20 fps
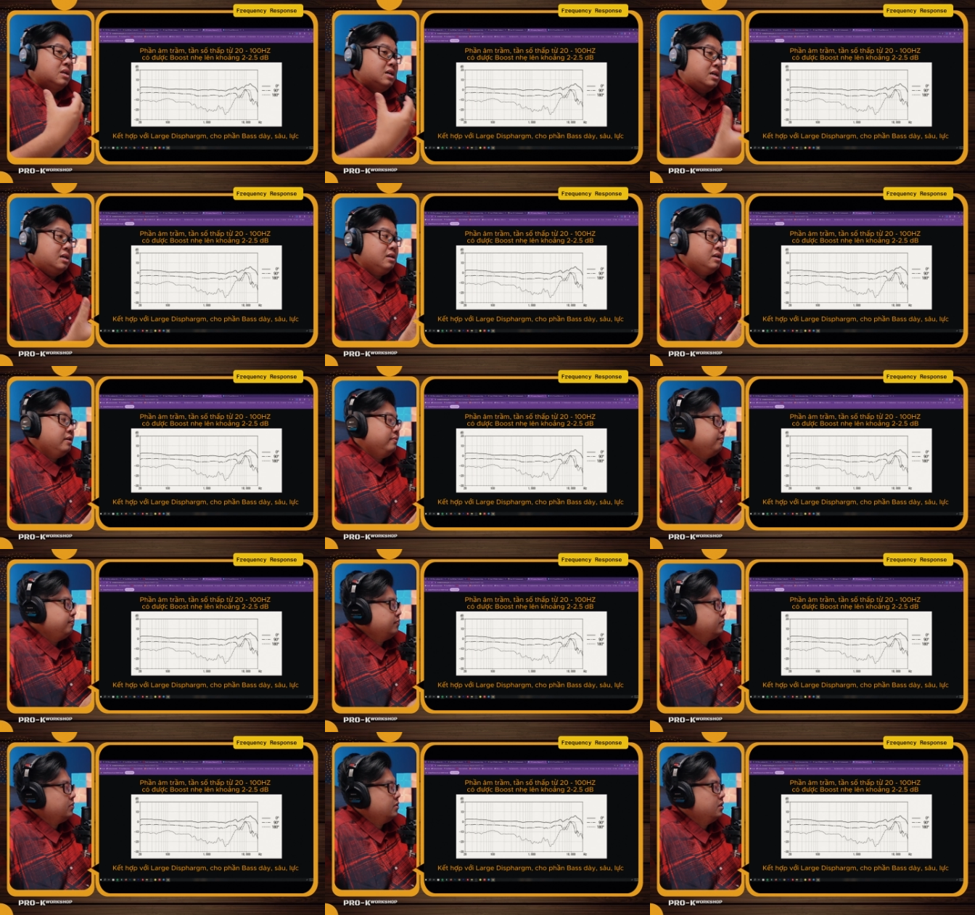thước lớn
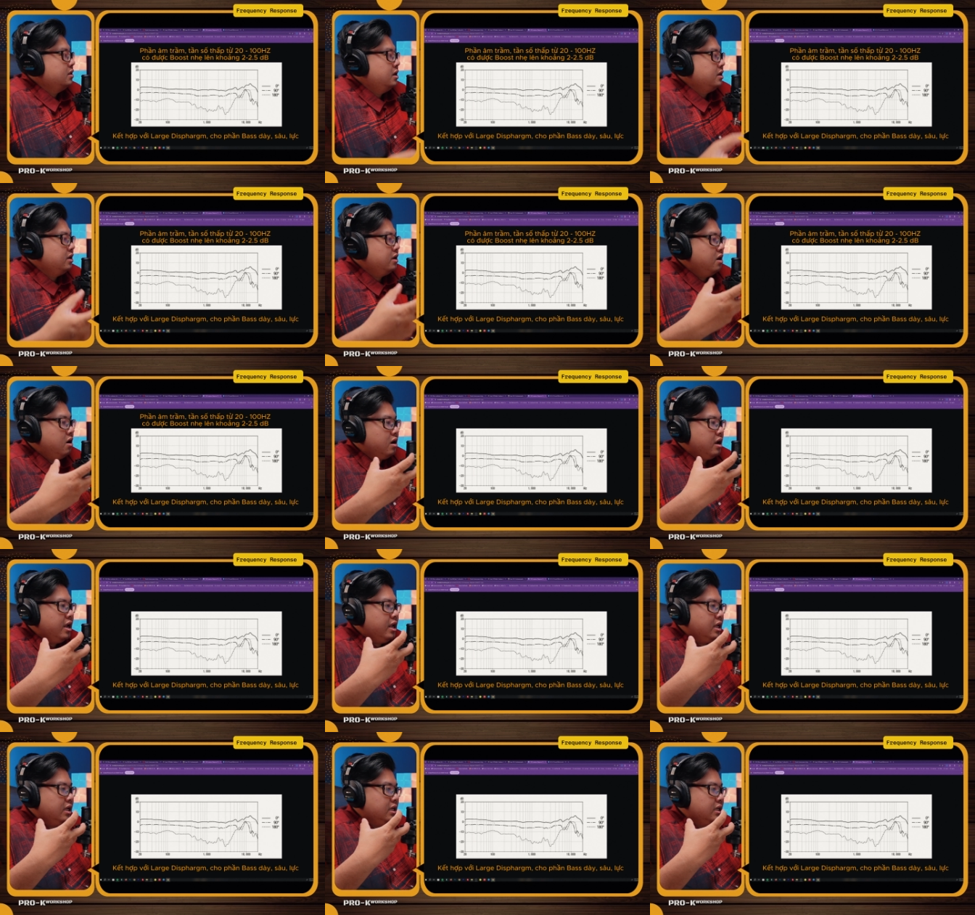á nên do
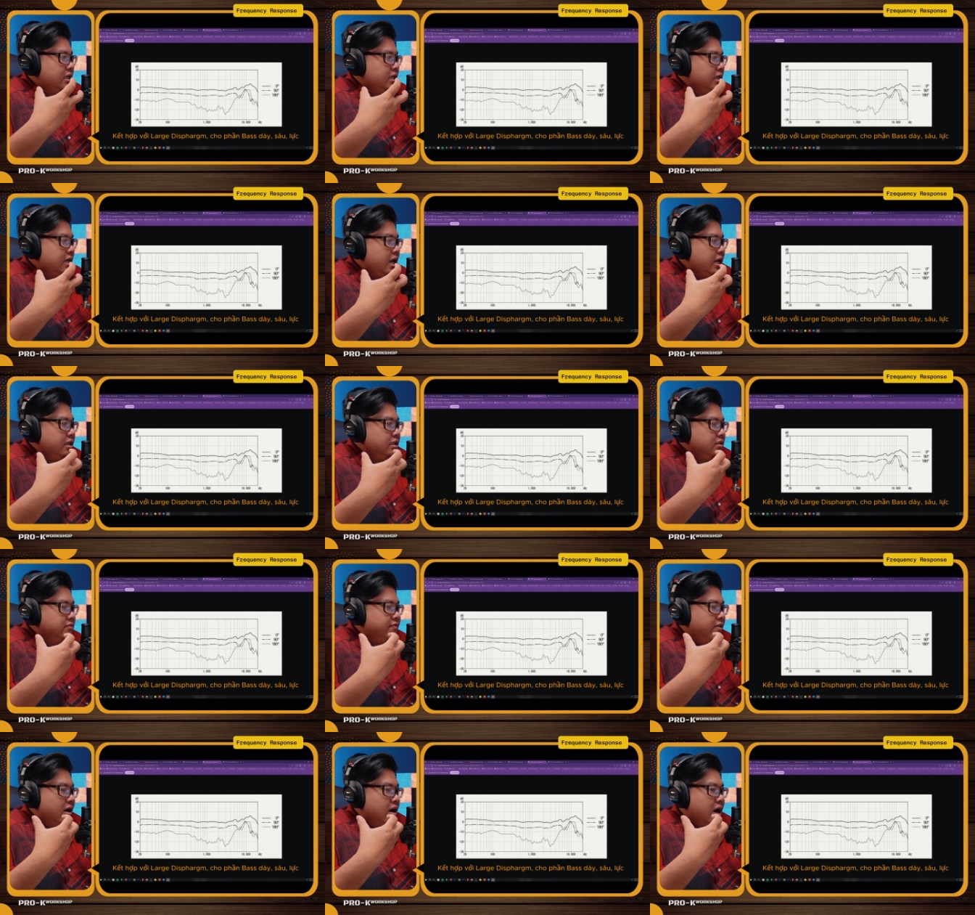đó cái
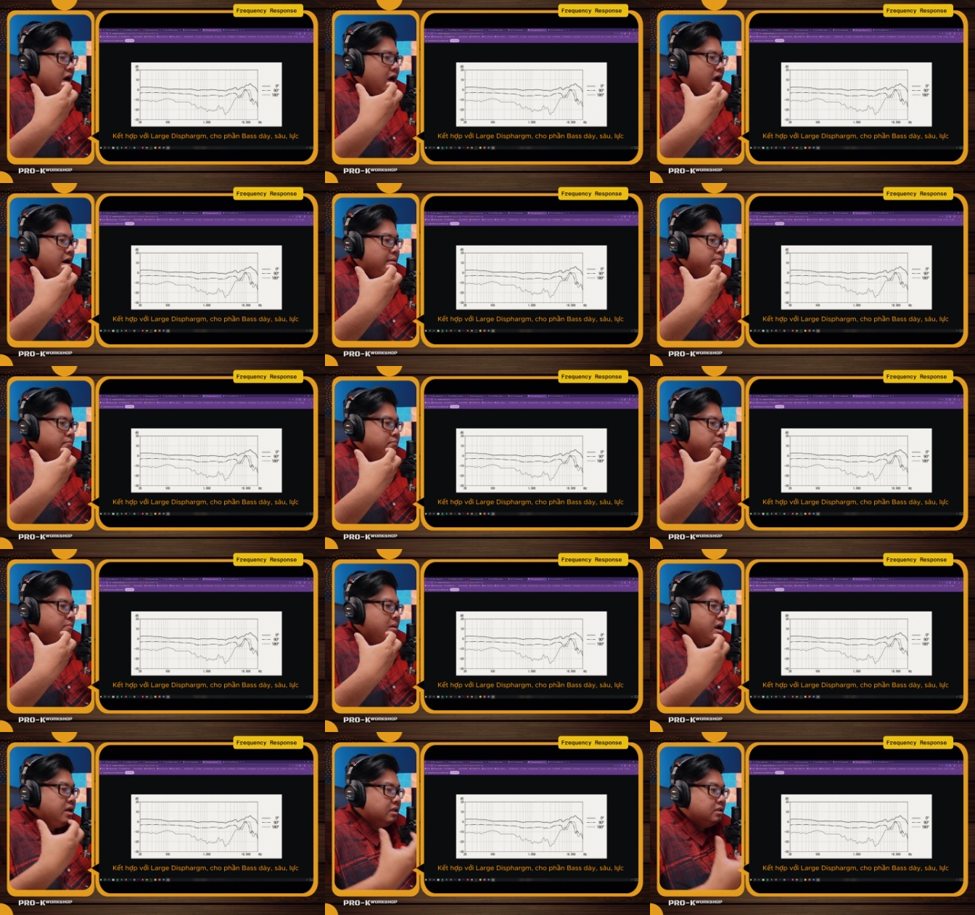cái phần
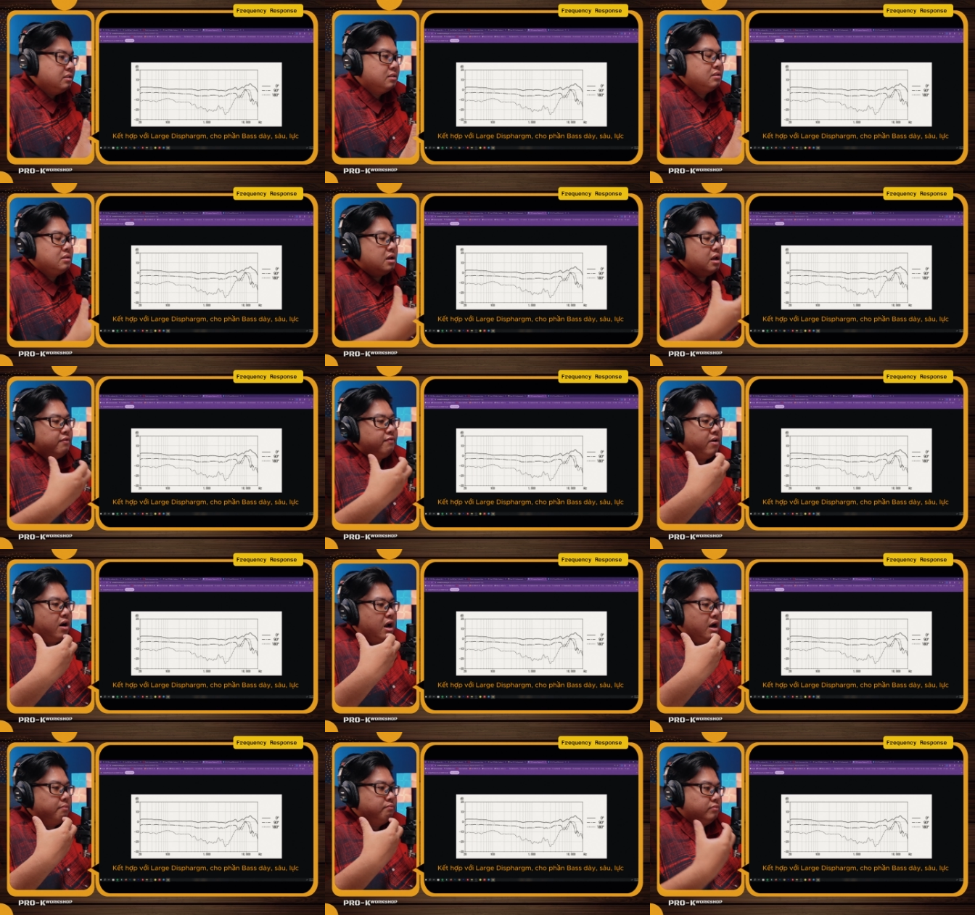âm bass
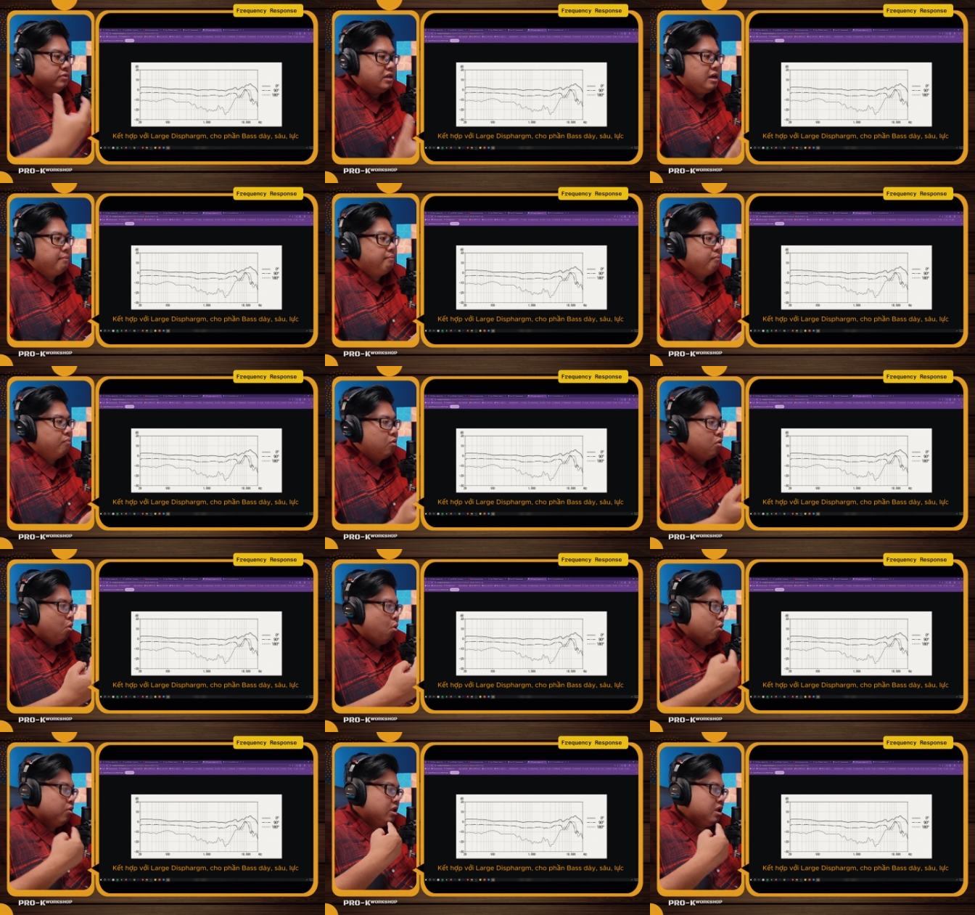cái phần âm
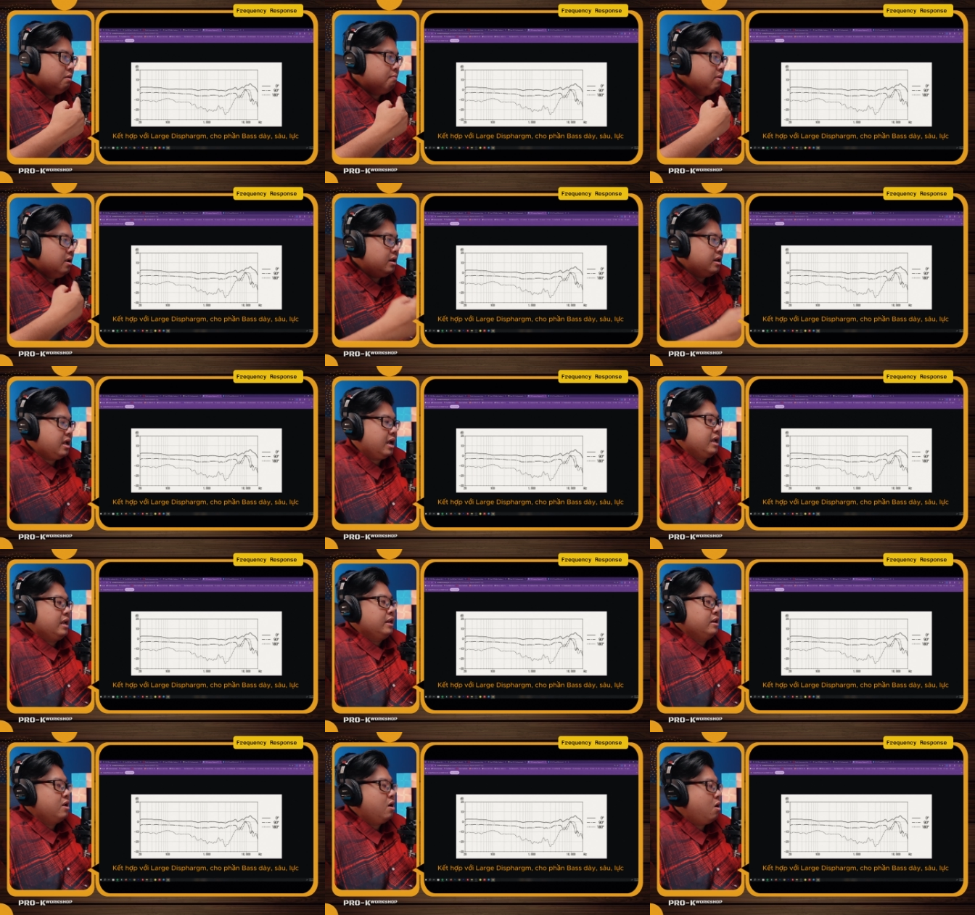trầm của chiếc
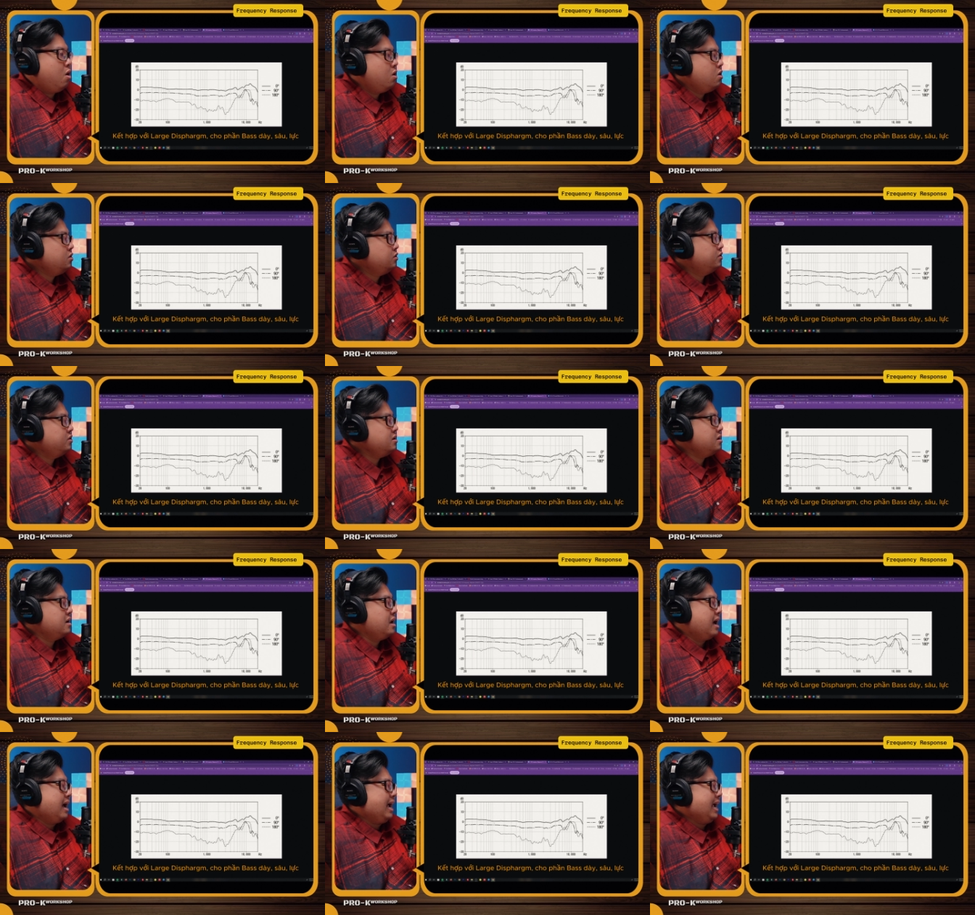mic này nó
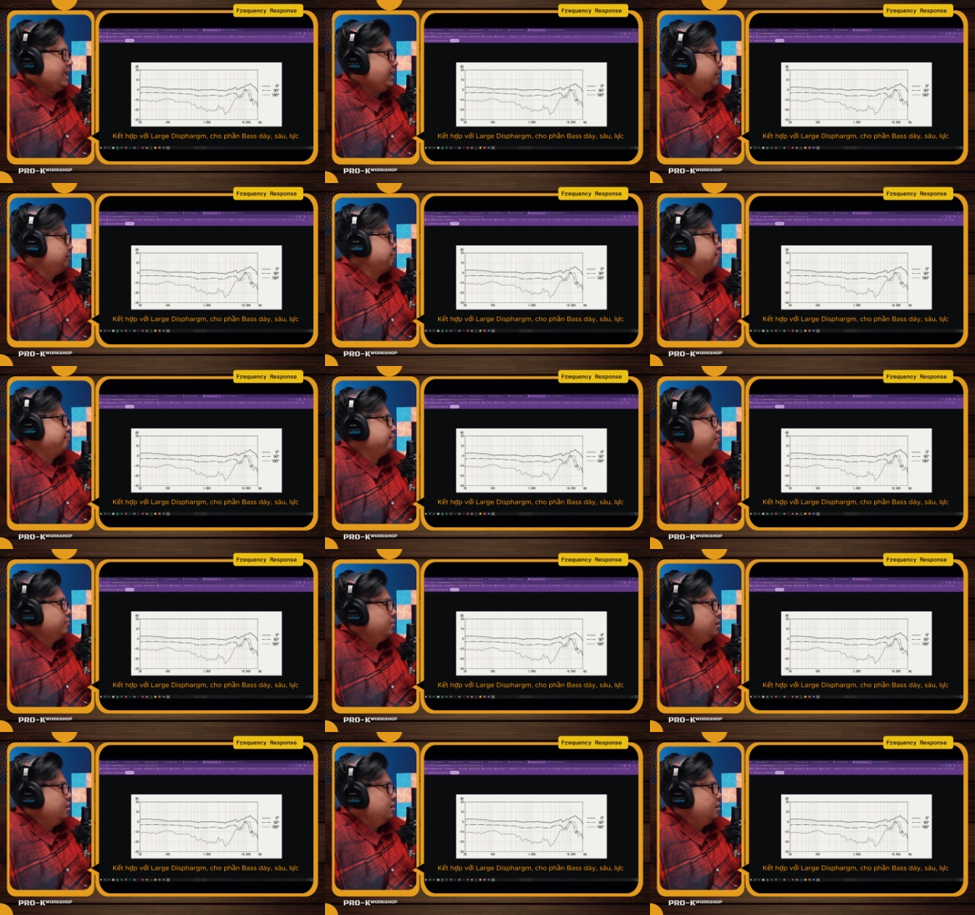rất là hay